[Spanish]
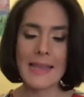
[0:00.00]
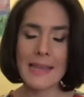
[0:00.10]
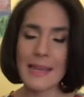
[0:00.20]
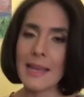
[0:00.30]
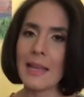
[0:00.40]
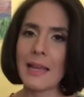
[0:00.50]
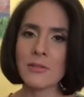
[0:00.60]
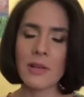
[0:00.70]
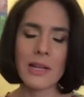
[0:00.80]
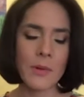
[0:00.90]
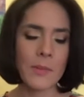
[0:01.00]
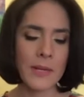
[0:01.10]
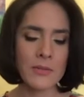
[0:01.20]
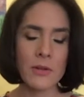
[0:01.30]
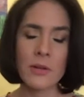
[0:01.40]
y eso de la
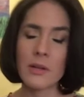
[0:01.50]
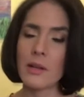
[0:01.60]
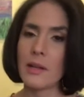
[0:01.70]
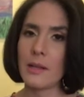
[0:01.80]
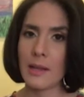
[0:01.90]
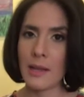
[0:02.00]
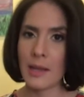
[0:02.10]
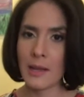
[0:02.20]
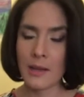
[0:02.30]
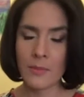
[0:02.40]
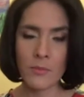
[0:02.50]
preparación es